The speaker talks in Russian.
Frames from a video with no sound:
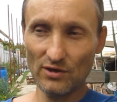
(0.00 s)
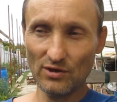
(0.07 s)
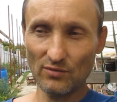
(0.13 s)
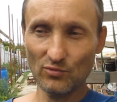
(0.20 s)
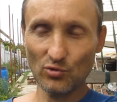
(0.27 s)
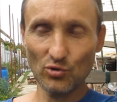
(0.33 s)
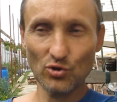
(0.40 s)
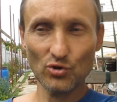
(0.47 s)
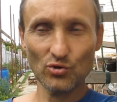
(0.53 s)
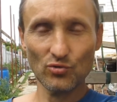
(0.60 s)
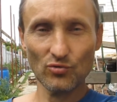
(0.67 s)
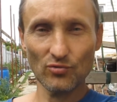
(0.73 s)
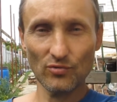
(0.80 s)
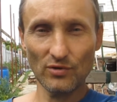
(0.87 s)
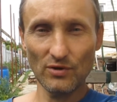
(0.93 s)
тем, кто
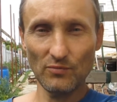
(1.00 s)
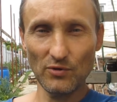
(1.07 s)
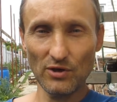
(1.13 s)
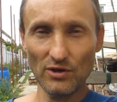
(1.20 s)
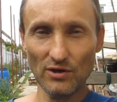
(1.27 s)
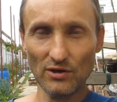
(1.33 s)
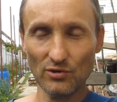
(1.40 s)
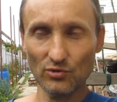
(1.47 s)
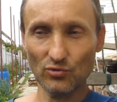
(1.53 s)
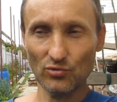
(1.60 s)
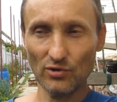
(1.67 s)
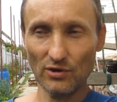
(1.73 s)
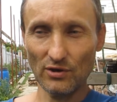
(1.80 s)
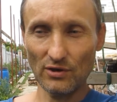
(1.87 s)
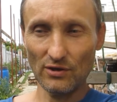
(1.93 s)
еще не переехал
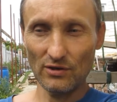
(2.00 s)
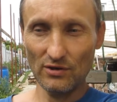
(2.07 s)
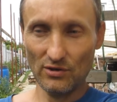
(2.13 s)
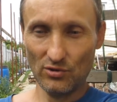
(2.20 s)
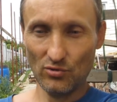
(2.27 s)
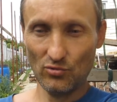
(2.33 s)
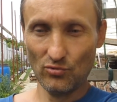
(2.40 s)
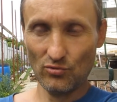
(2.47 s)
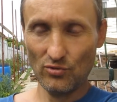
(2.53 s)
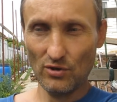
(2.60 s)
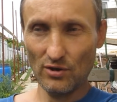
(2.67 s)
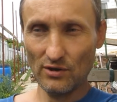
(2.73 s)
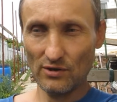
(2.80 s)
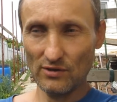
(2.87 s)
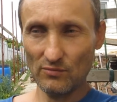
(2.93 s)
сюда, и те, кто
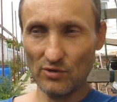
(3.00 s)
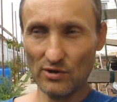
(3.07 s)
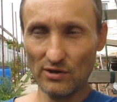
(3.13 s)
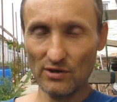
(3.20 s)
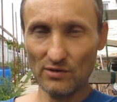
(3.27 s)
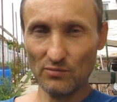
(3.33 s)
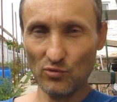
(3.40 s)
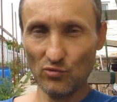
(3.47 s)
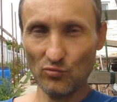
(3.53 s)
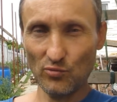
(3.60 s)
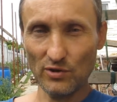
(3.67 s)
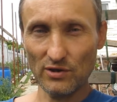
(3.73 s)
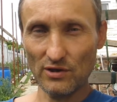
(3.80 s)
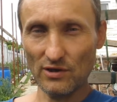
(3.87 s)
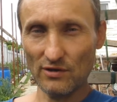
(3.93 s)
собирается
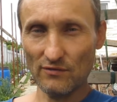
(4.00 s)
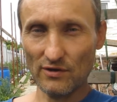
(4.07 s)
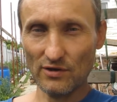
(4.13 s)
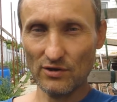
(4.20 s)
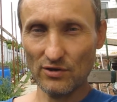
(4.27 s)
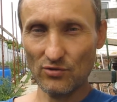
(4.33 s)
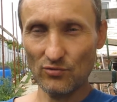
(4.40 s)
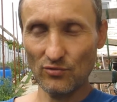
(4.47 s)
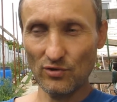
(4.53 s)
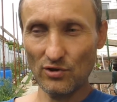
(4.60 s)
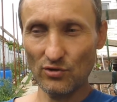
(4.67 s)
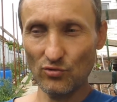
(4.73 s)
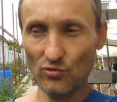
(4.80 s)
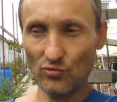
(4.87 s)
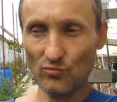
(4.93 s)
покупать или квартиру,
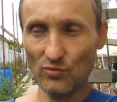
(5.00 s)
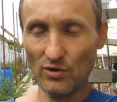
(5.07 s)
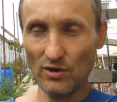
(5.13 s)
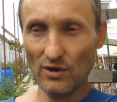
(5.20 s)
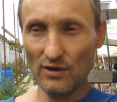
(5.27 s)
или дом.